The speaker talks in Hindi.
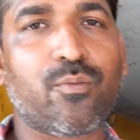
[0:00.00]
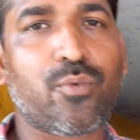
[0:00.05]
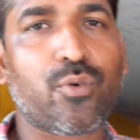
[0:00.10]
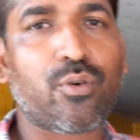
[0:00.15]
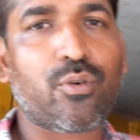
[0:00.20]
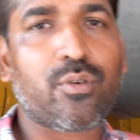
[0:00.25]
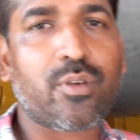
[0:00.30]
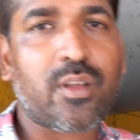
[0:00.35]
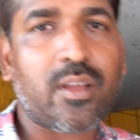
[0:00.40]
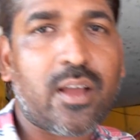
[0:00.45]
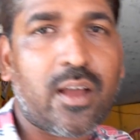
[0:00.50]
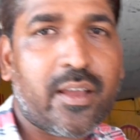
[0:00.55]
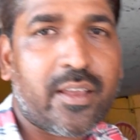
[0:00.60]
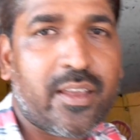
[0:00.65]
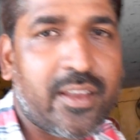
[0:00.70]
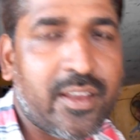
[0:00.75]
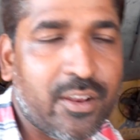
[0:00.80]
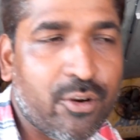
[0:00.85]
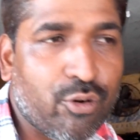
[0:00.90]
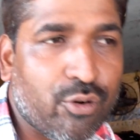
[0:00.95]
वो
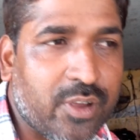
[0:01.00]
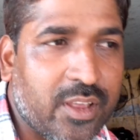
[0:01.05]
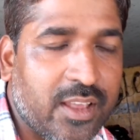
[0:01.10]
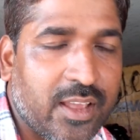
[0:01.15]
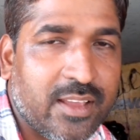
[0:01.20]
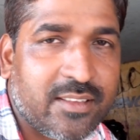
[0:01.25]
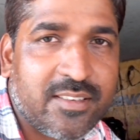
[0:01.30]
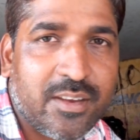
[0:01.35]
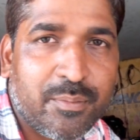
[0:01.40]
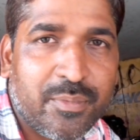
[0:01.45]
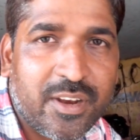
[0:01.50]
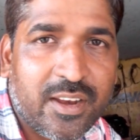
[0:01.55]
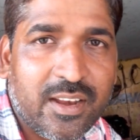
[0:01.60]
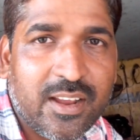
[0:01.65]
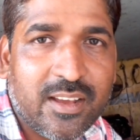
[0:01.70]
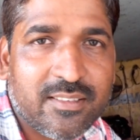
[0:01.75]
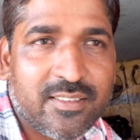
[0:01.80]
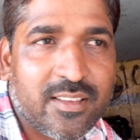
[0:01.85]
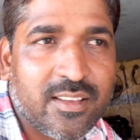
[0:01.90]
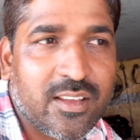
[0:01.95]
हीरो की एच एफ
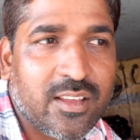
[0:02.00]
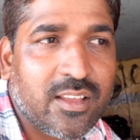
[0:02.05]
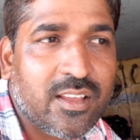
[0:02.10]
डीलक्स